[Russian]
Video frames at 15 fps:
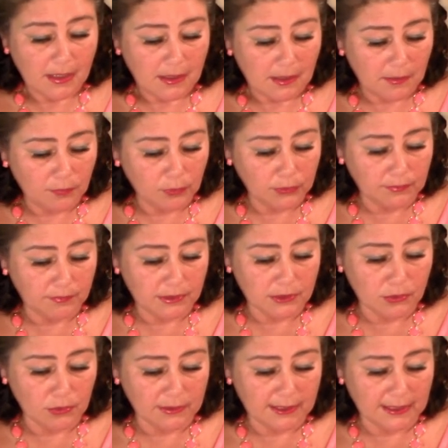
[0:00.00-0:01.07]
И вот в
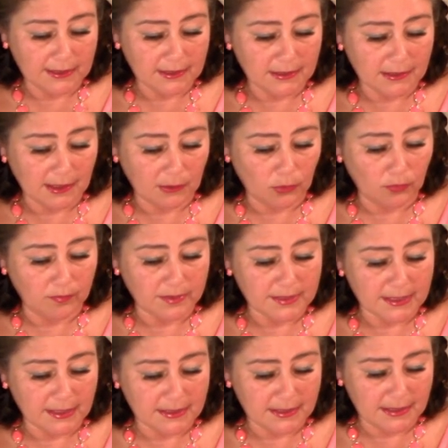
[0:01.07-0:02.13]
результате такого
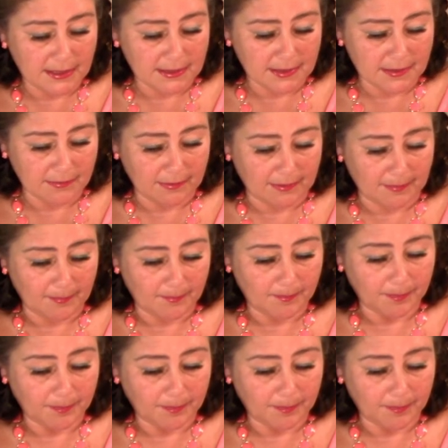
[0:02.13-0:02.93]
соседства